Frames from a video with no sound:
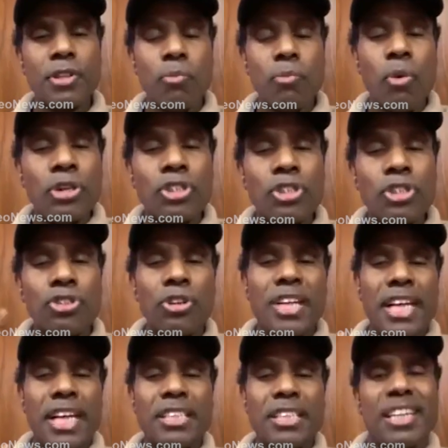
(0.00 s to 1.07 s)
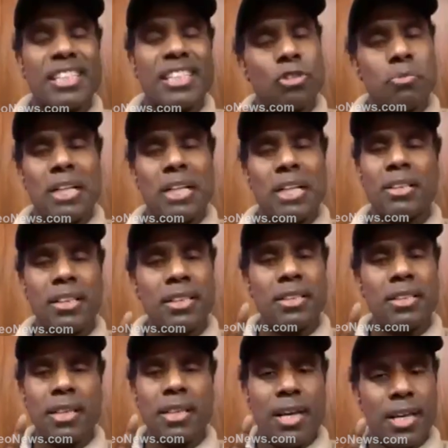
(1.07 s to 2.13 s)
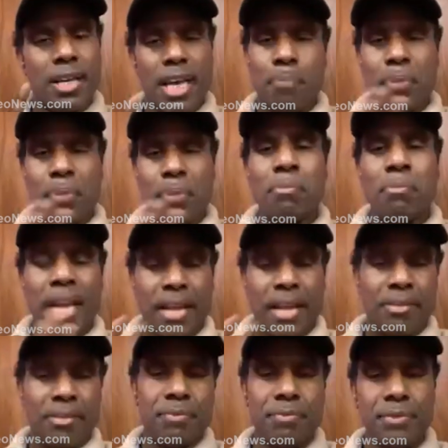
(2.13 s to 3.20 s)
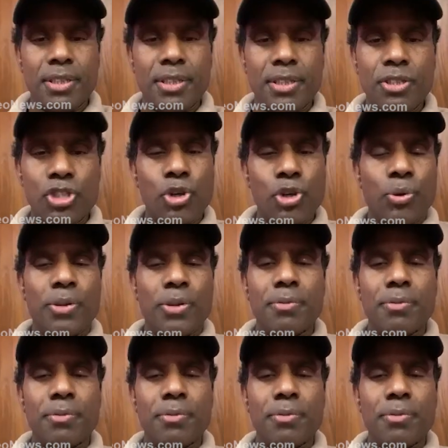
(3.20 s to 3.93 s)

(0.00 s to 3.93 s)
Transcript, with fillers: మోస్ట్ డేంజరస్ మంత్ ఈస్ ఏప్రిల్ మే జూన్